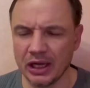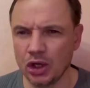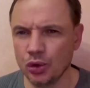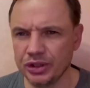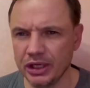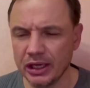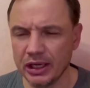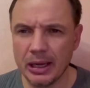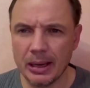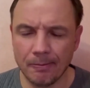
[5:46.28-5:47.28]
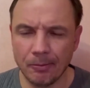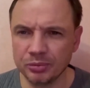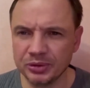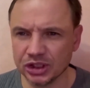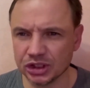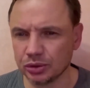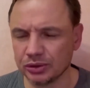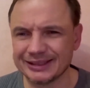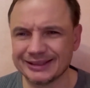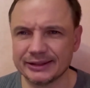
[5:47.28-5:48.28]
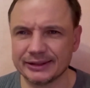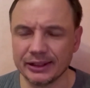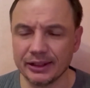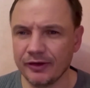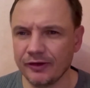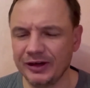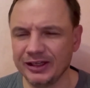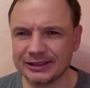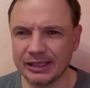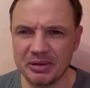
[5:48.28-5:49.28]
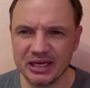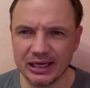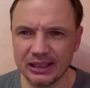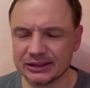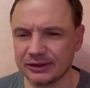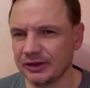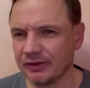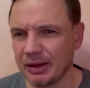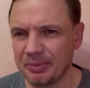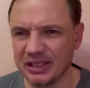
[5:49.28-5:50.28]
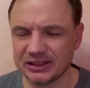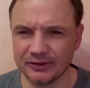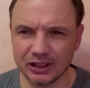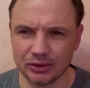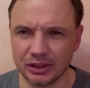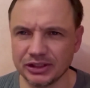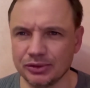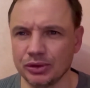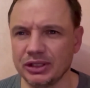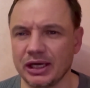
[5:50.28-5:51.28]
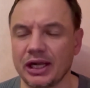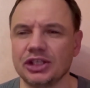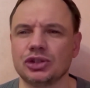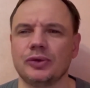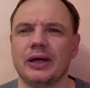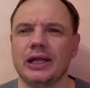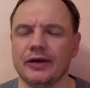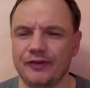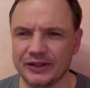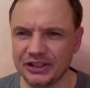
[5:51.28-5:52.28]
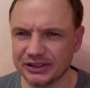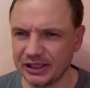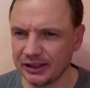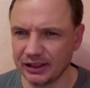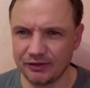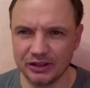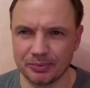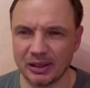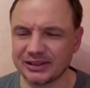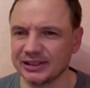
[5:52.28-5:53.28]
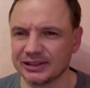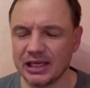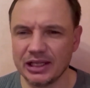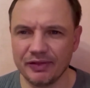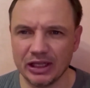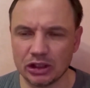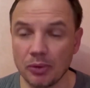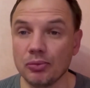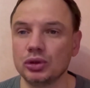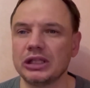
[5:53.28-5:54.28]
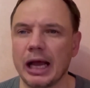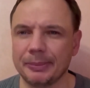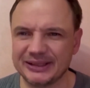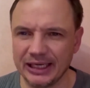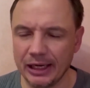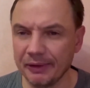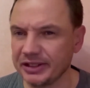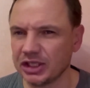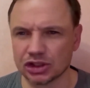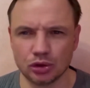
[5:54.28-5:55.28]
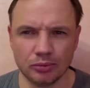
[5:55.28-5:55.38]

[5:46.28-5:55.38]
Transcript: trước kịch bản quân đội Ukraine tấn công ồ ạt bằng pháo binh và tên lửa vào Kherson, chính quyền thân Nga tại thành phố này đã tiến hành sơ tán khoảng hơn 60.000 dân sang lãnh thổ Nga.